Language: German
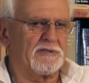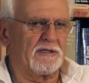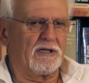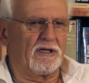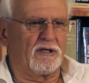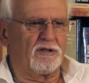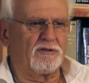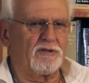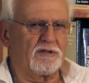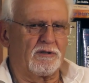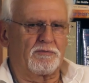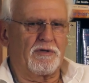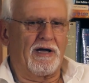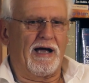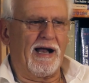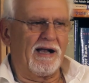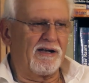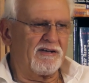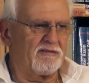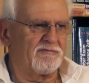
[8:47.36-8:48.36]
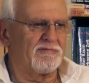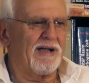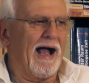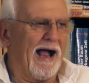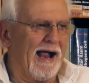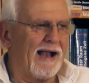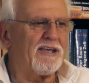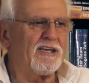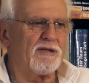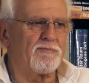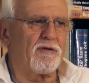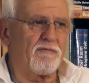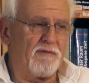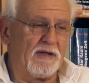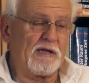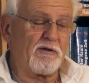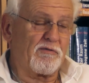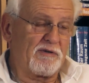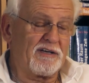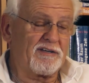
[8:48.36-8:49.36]
Genau, ich habe da heilen, heilende
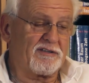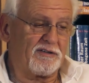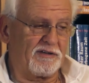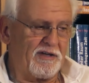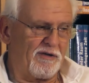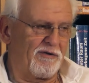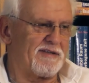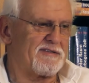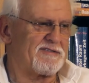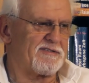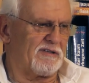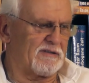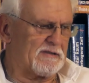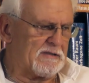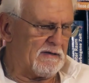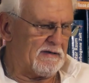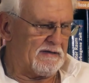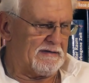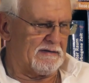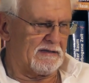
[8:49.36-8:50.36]
Bewegungen, kann ich heute halt sagen,